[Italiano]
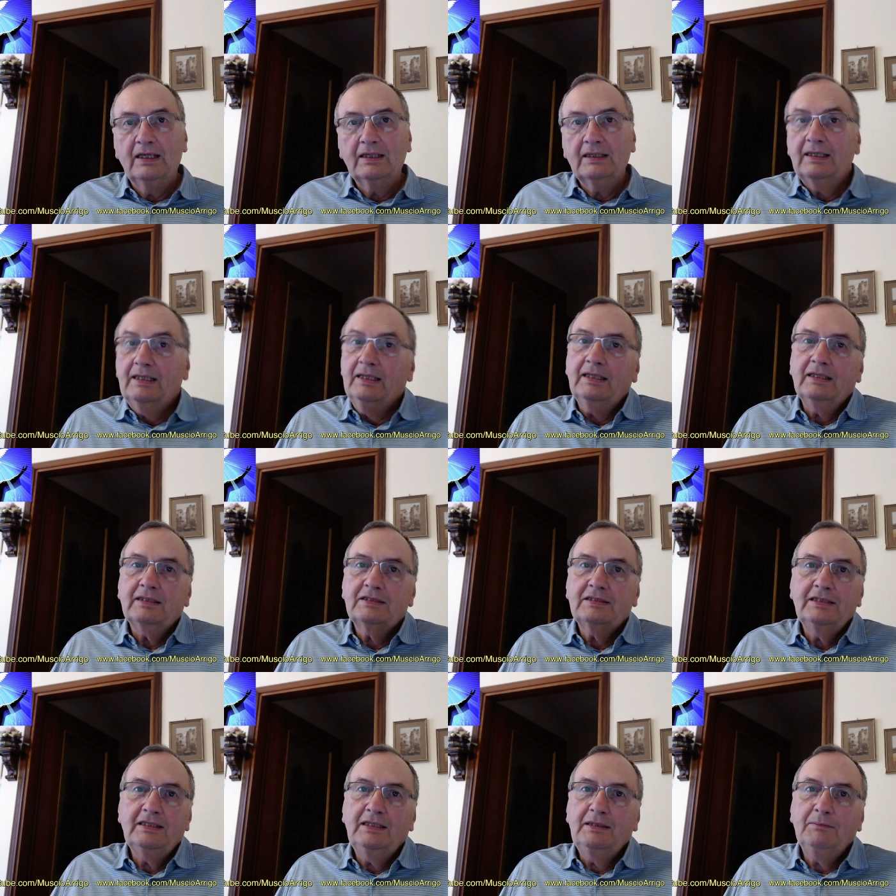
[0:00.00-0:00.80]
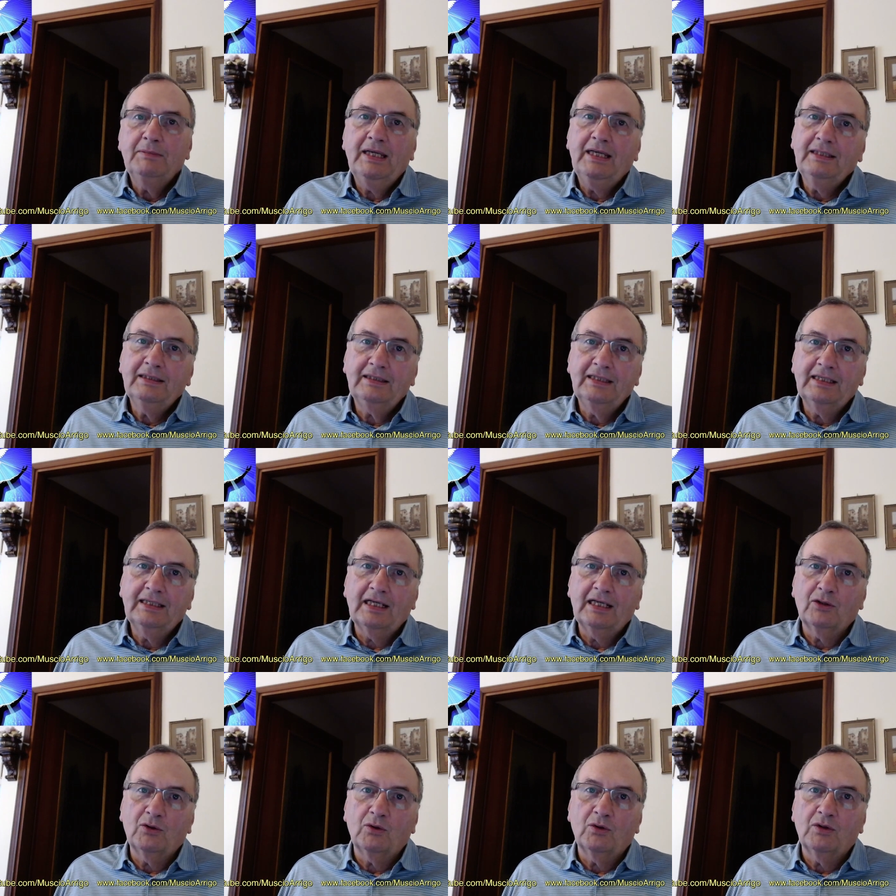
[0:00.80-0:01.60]
che si
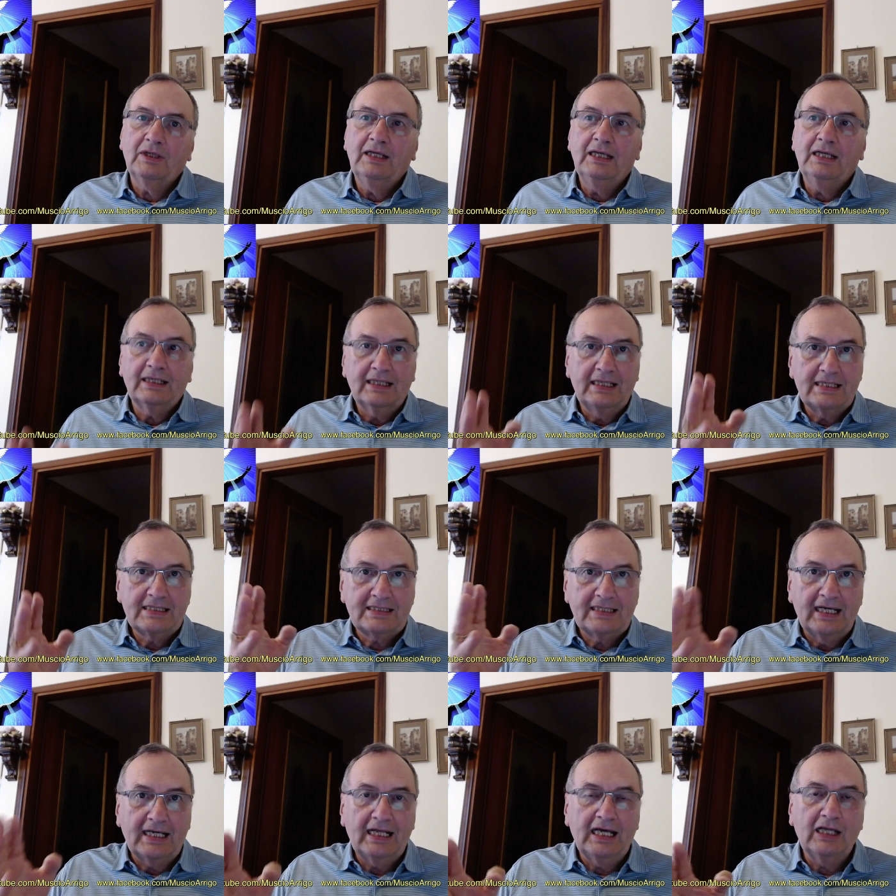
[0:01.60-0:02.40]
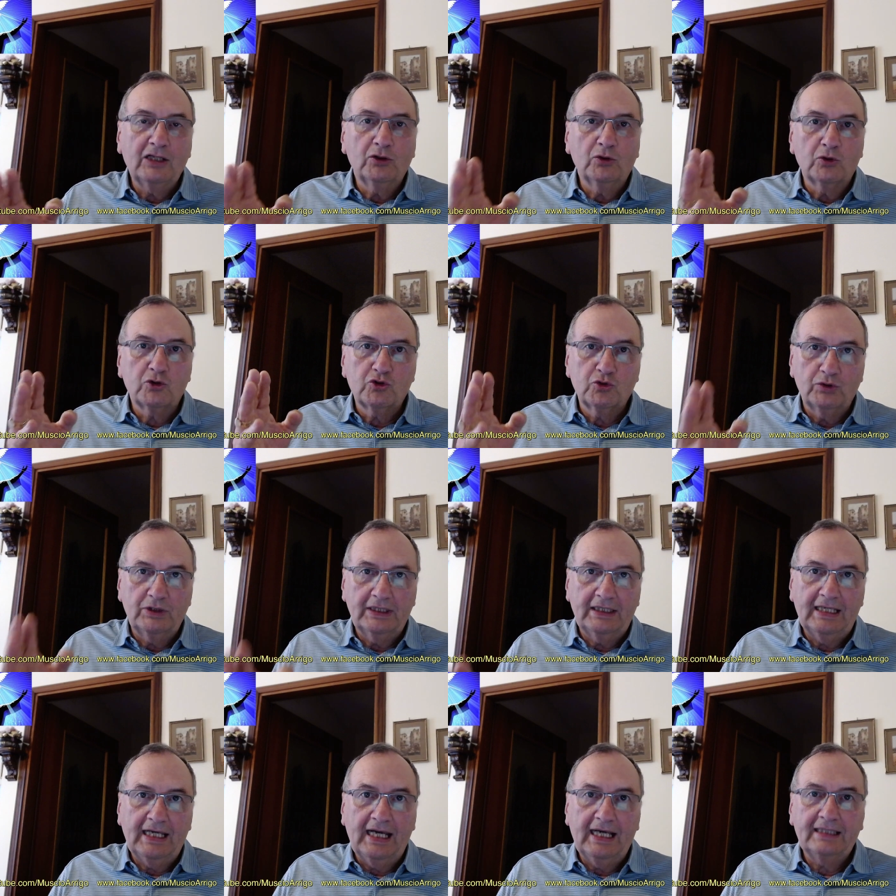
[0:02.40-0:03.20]
dimenticano che saranno
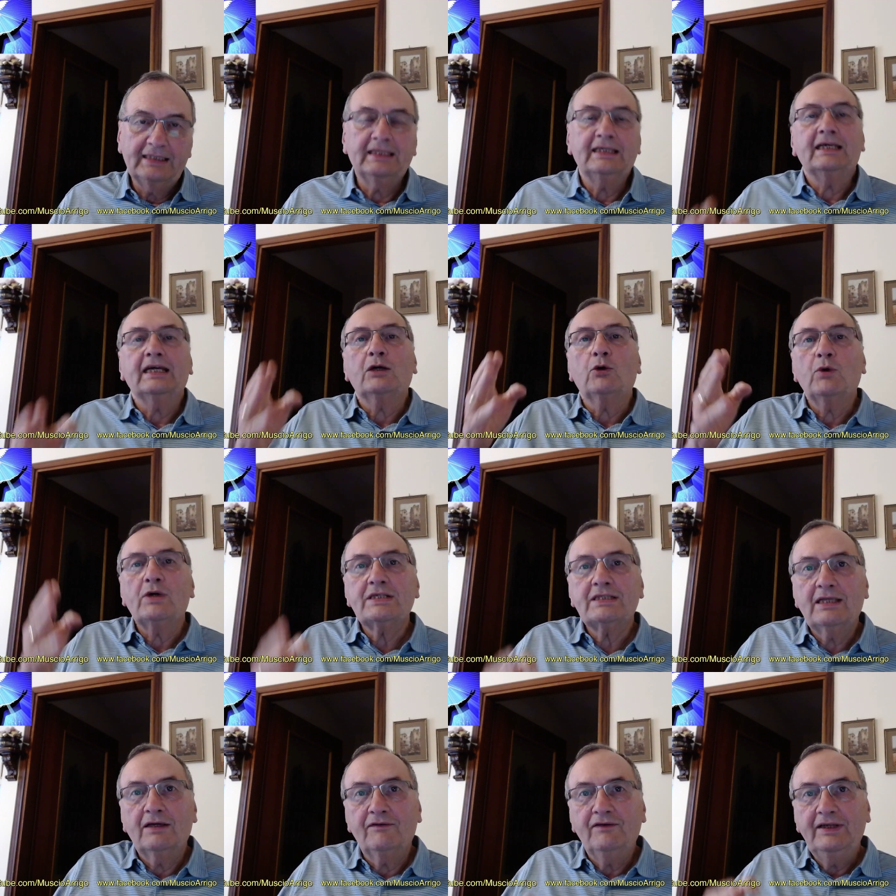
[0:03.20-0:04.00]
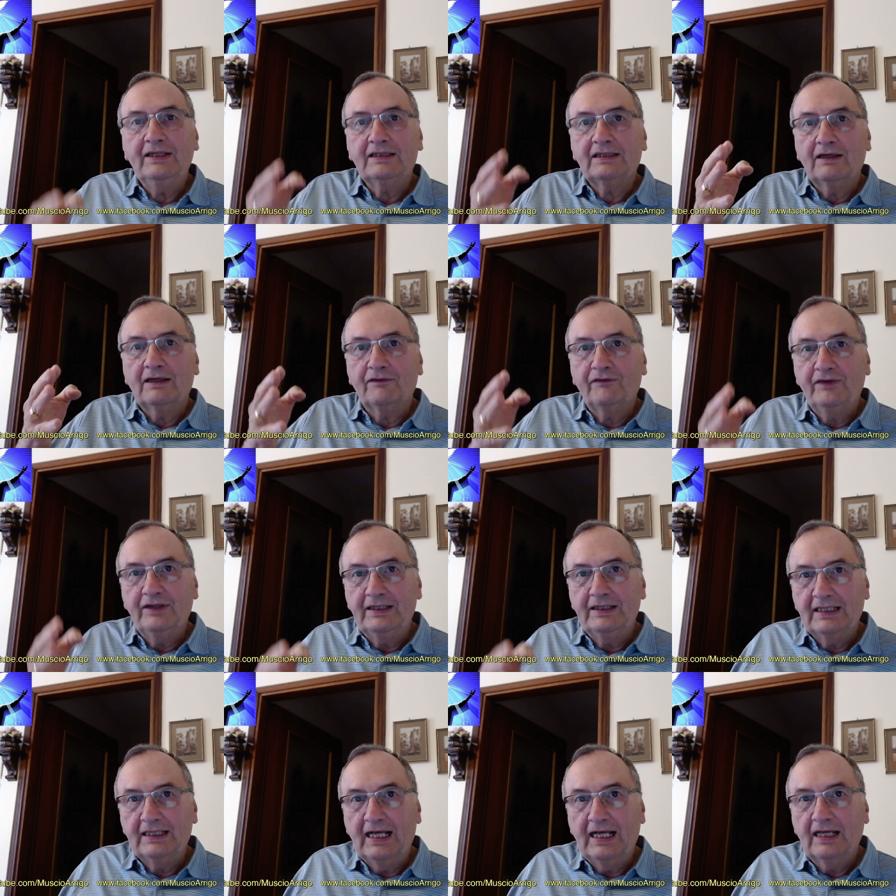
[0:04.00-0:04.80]
giudicati, che questa vita
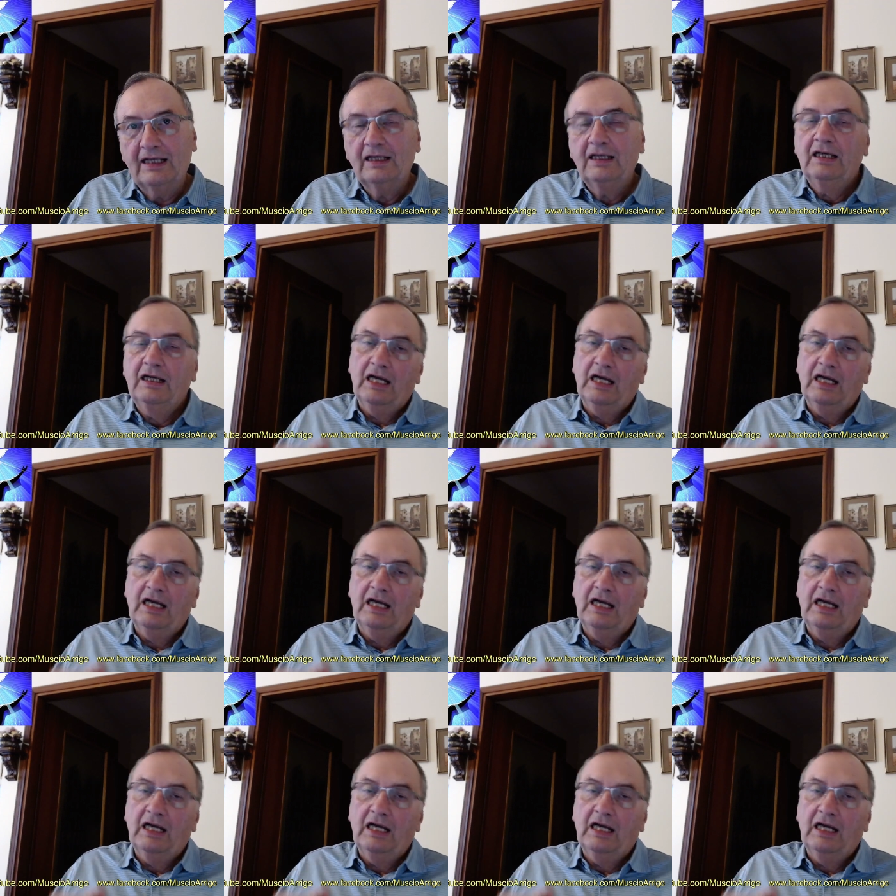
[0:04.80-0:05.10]
finirà.